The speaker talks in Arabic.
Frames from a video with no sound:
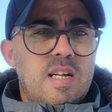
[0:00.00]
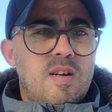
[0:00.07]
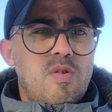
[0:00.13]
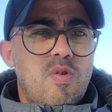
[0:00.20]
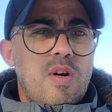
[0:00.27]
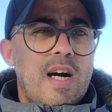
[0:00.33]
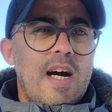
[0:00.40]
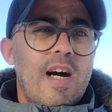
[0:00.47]

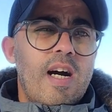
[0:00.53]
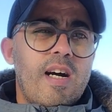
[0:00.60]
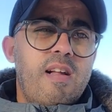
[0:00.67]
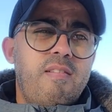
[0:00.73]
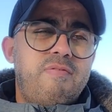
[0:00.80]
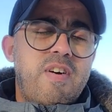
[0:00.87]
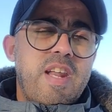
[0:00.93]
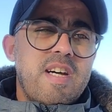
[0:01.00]
اللغه
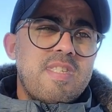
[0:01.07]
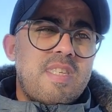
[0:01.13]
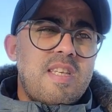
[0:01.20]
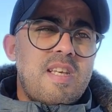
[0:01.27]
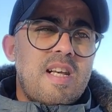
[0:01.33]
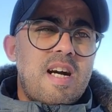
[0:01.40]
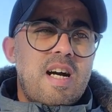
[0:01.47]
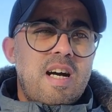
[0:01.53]

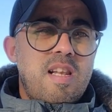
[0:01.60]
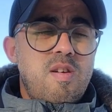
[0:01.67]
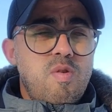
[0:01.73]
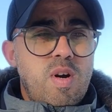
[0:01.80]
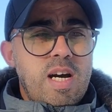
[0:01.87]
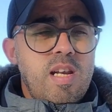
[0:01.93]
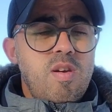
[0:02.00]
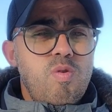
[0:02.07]
الفرنسيه
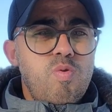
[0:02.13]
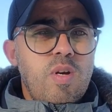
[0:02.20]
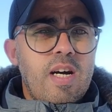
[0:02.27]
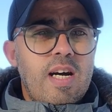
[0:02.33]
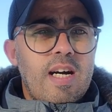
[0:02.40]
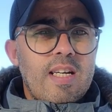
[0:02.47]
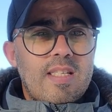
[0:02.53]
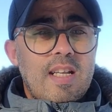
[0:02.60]
اللغه الاولى